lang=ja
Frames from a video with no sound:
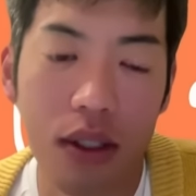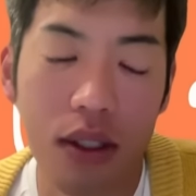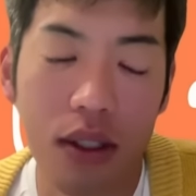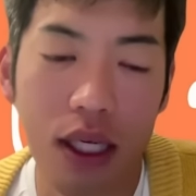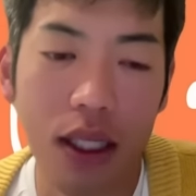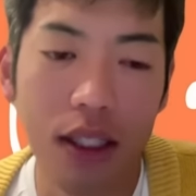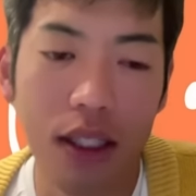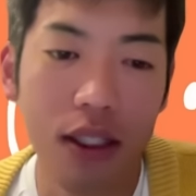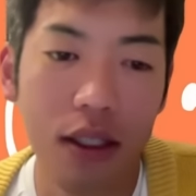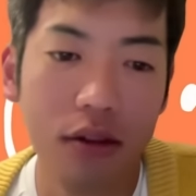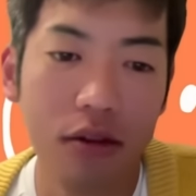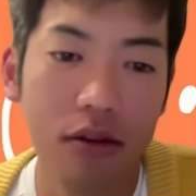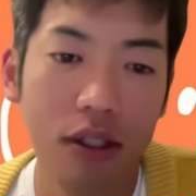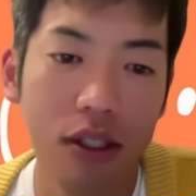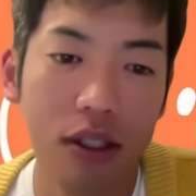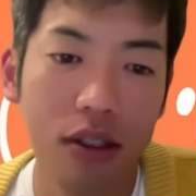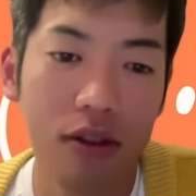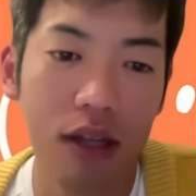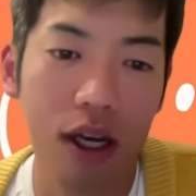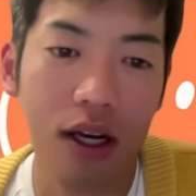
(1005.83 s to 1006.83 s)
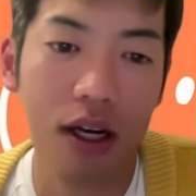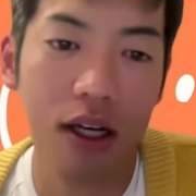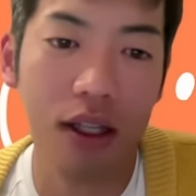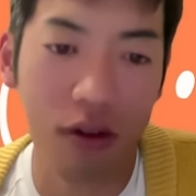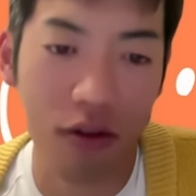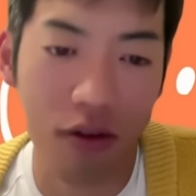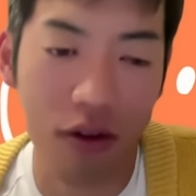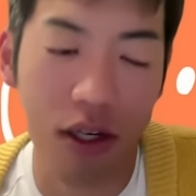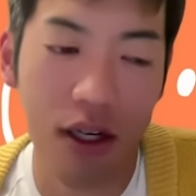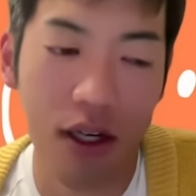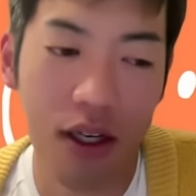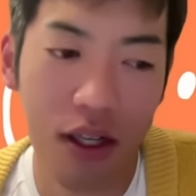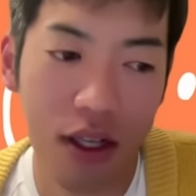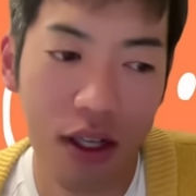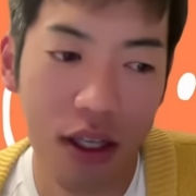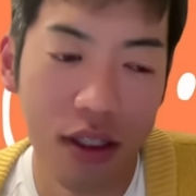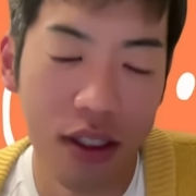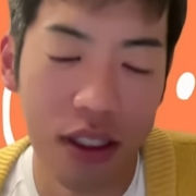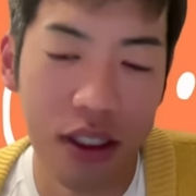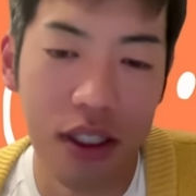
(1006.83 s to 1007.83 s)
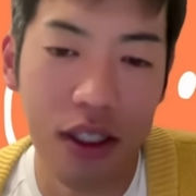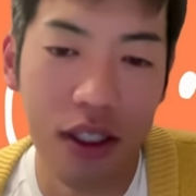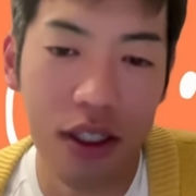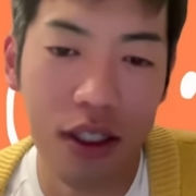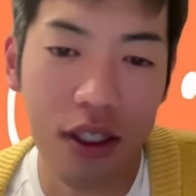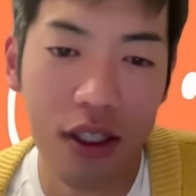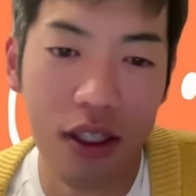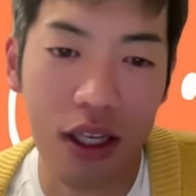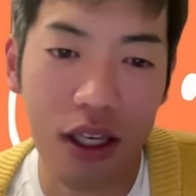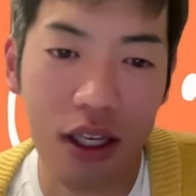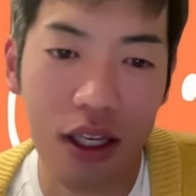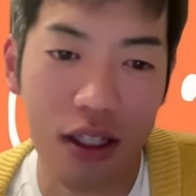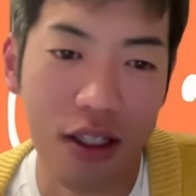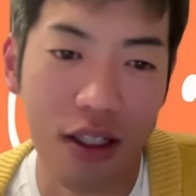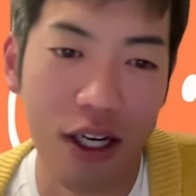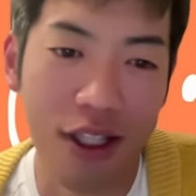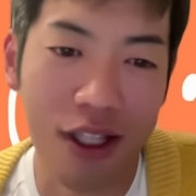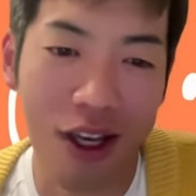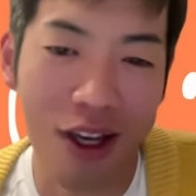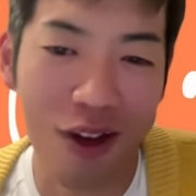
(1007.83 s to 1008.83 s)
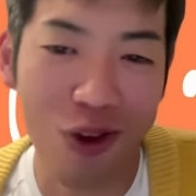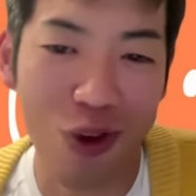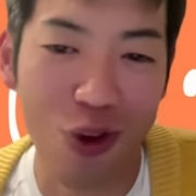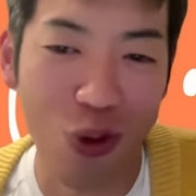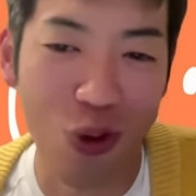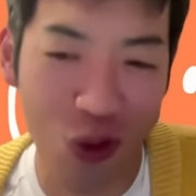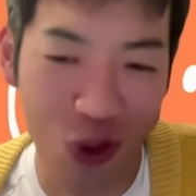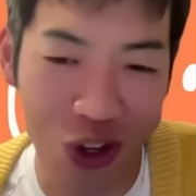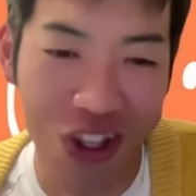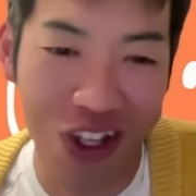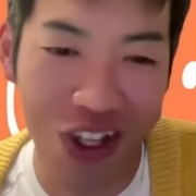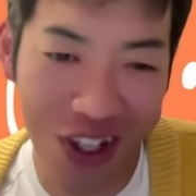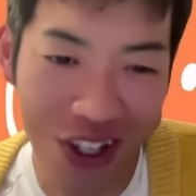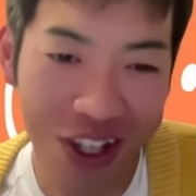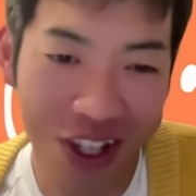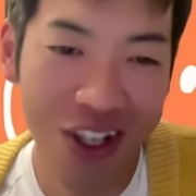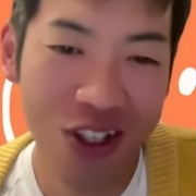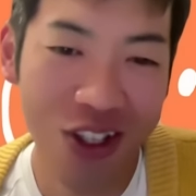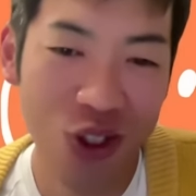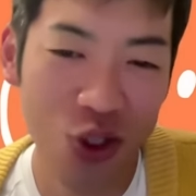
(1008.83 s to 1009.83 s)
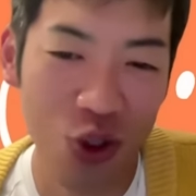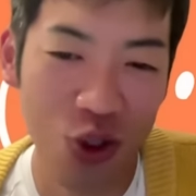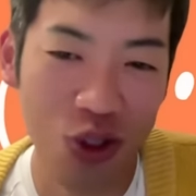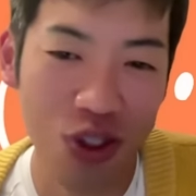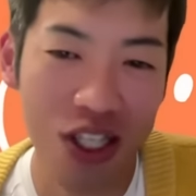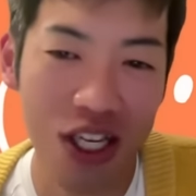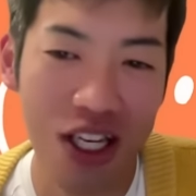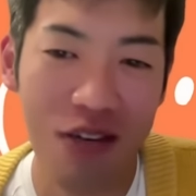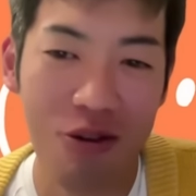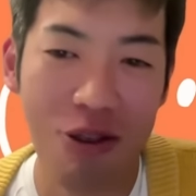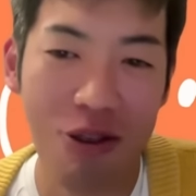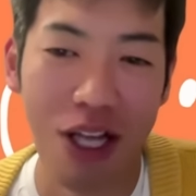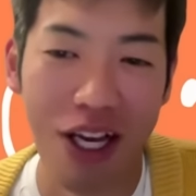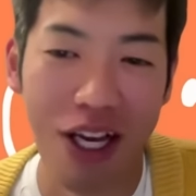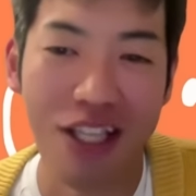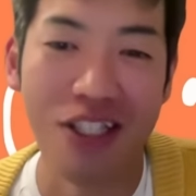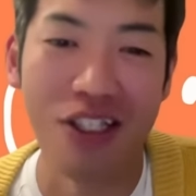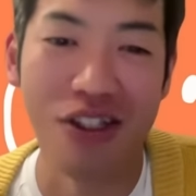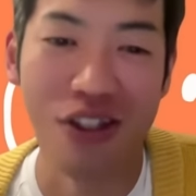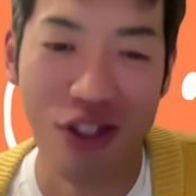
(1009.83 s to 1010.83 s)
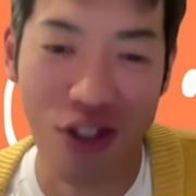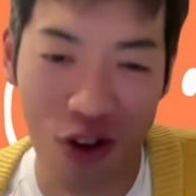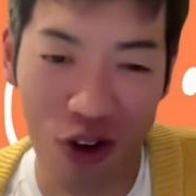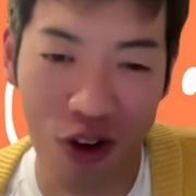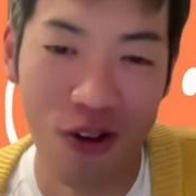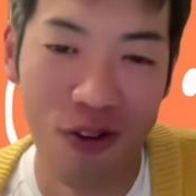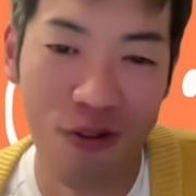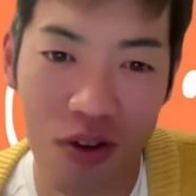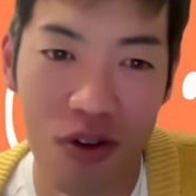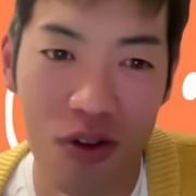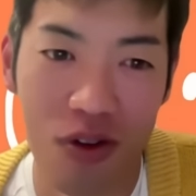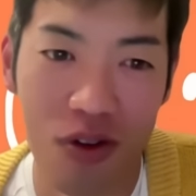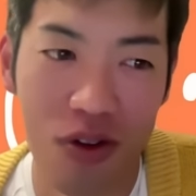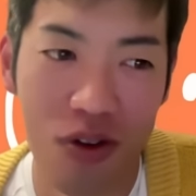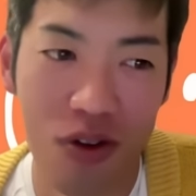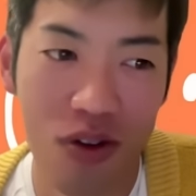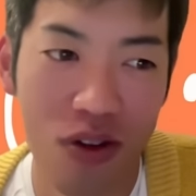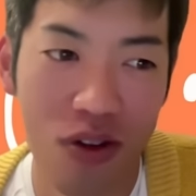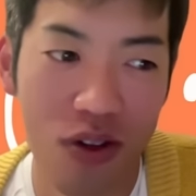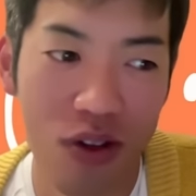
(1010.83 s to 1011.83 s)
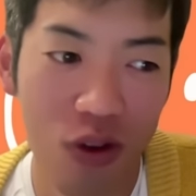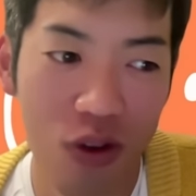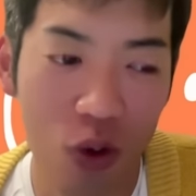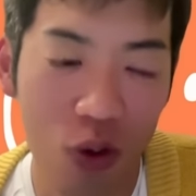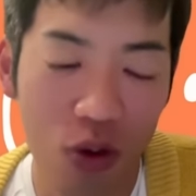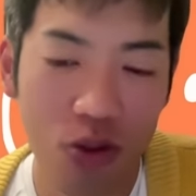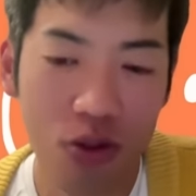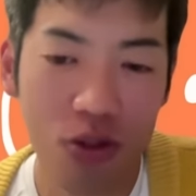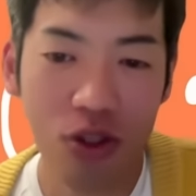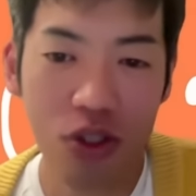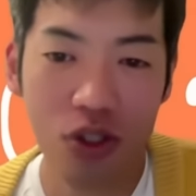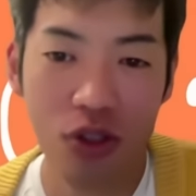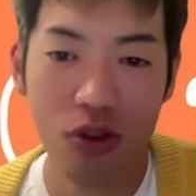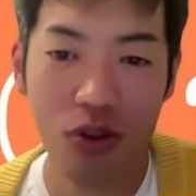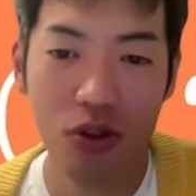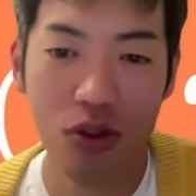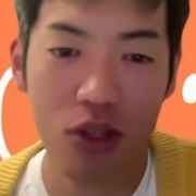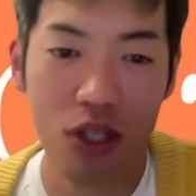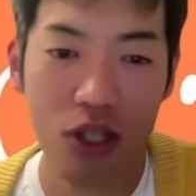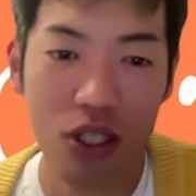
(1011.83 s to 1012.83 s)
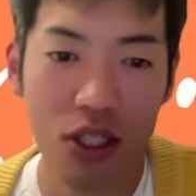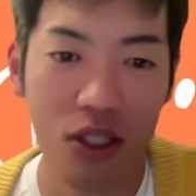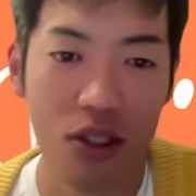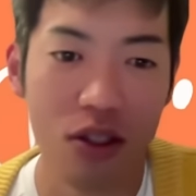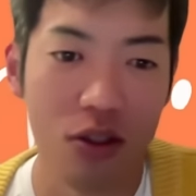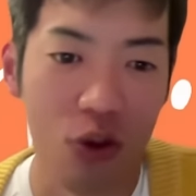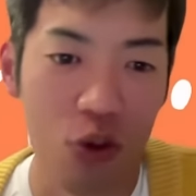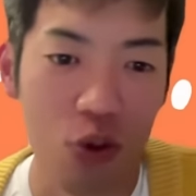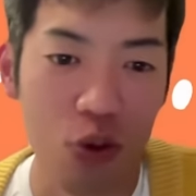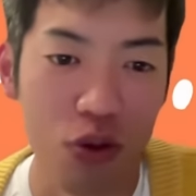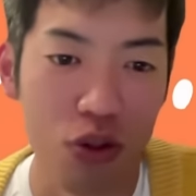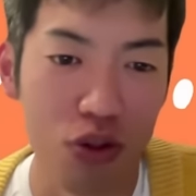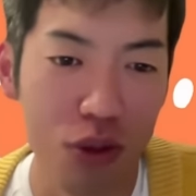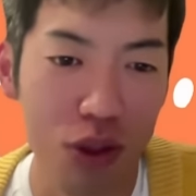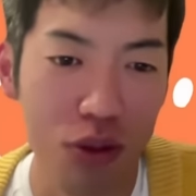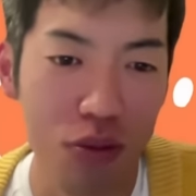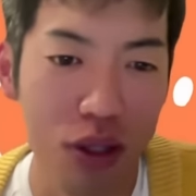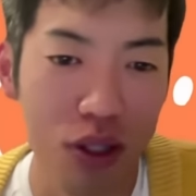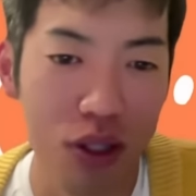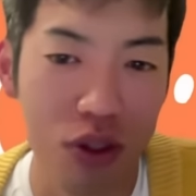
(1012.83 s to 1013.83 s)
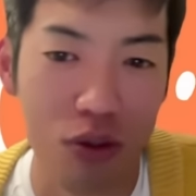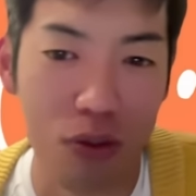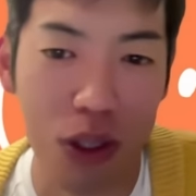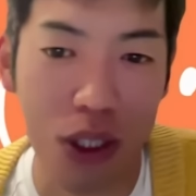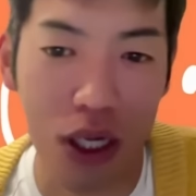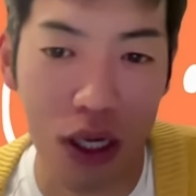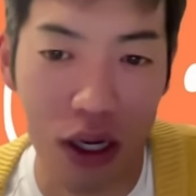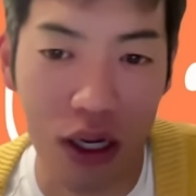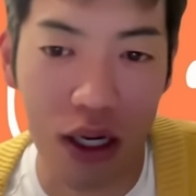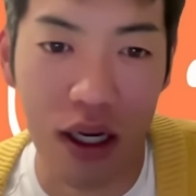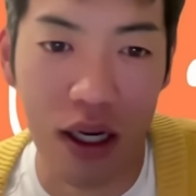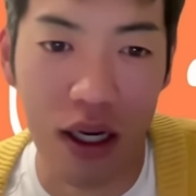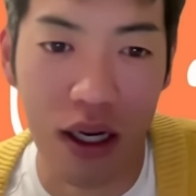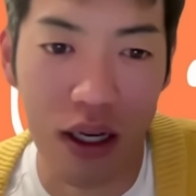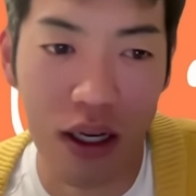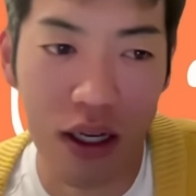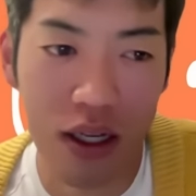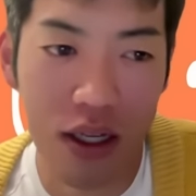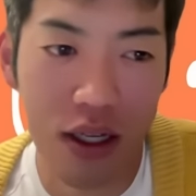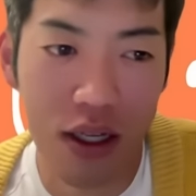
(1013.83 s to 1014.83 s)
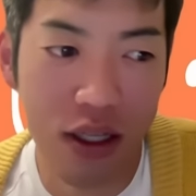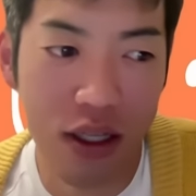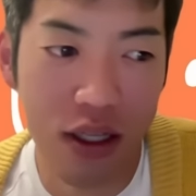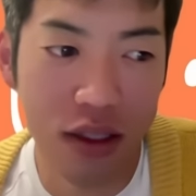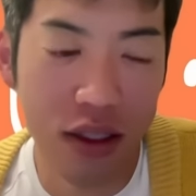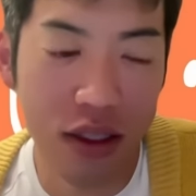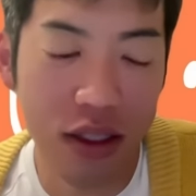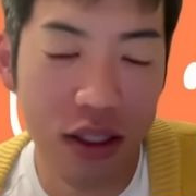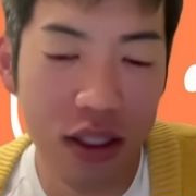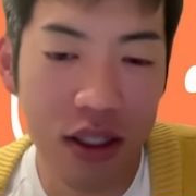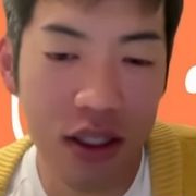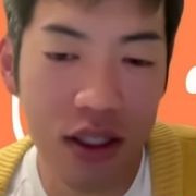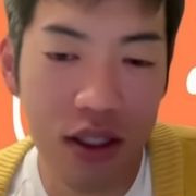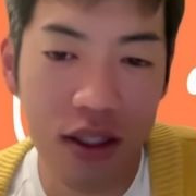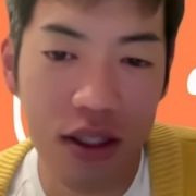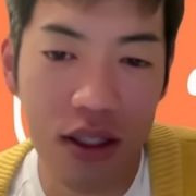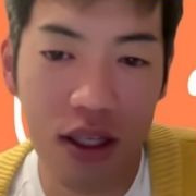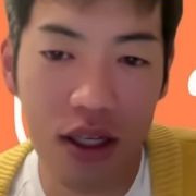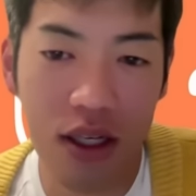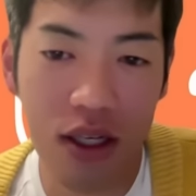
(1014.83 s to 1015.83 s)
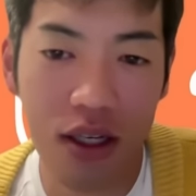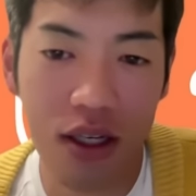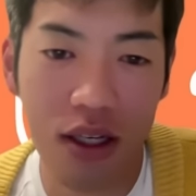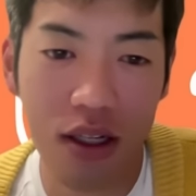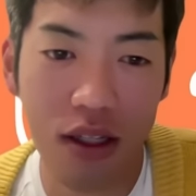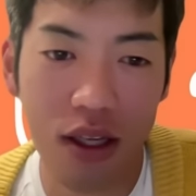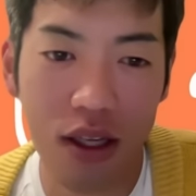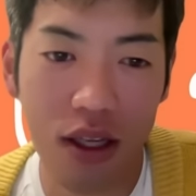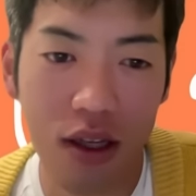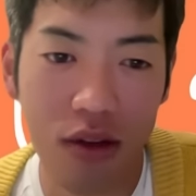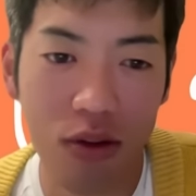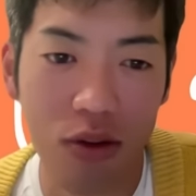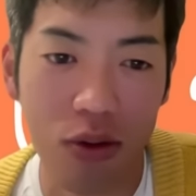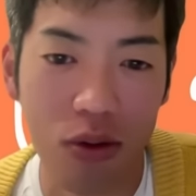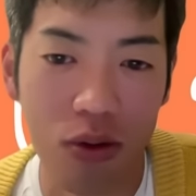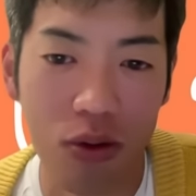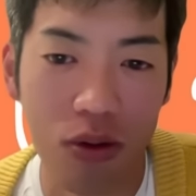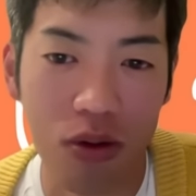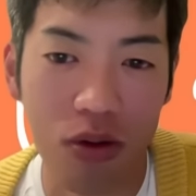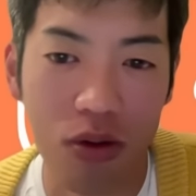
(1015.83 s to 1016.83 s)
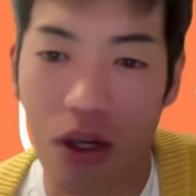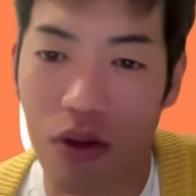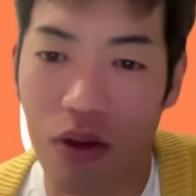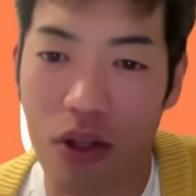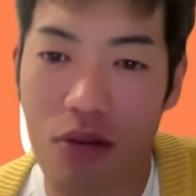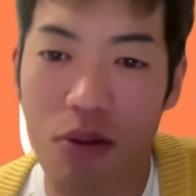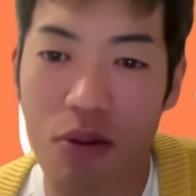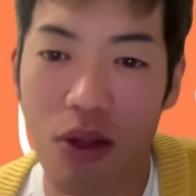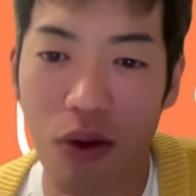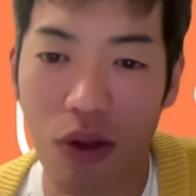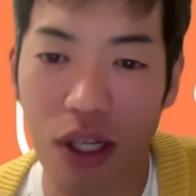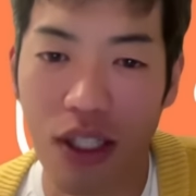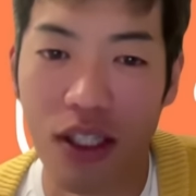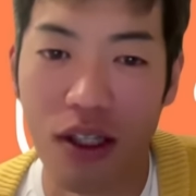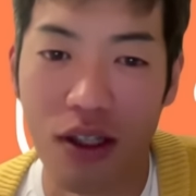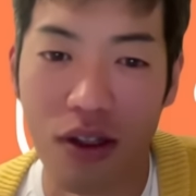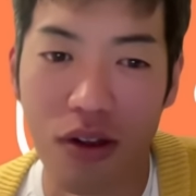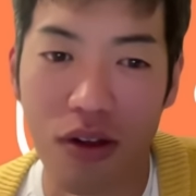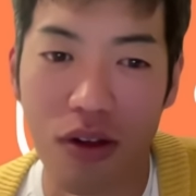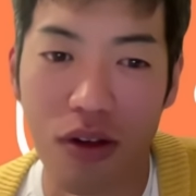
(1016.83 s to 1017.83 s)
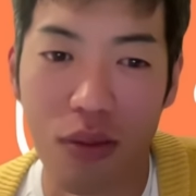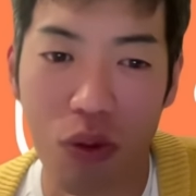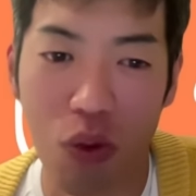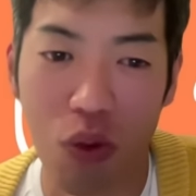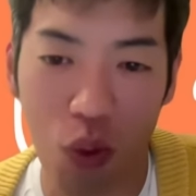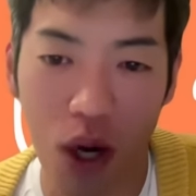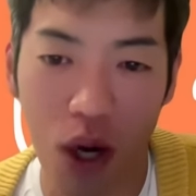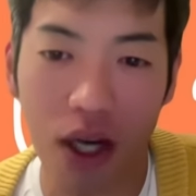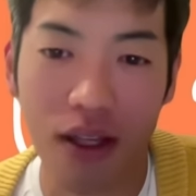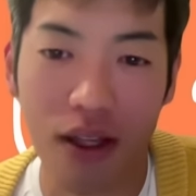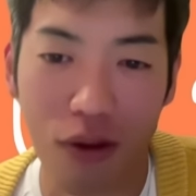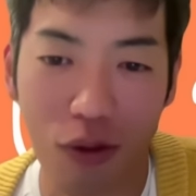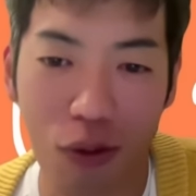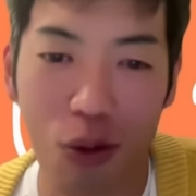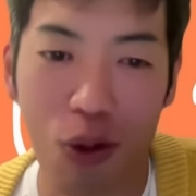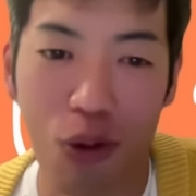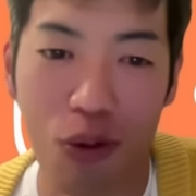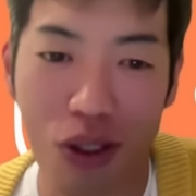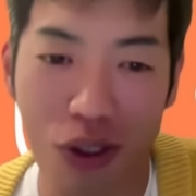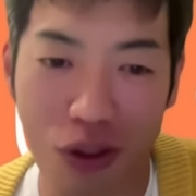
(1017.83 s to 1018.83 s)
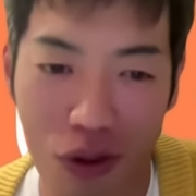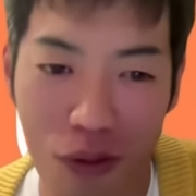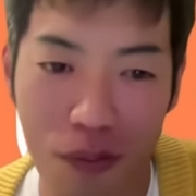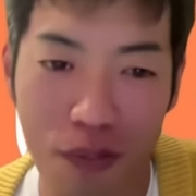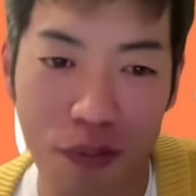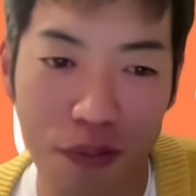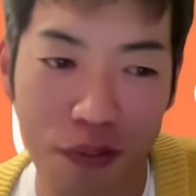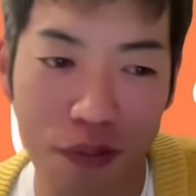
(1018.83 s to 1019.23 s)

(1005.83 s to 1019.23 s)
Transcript: 政策立案型とか、是々非提案型野党とかね、存在意味ないんですよ。うん、今週の維新と国民民主見たら、是々非提案型野党とかの意味のなさっていうのはもう分かったと思いますよ。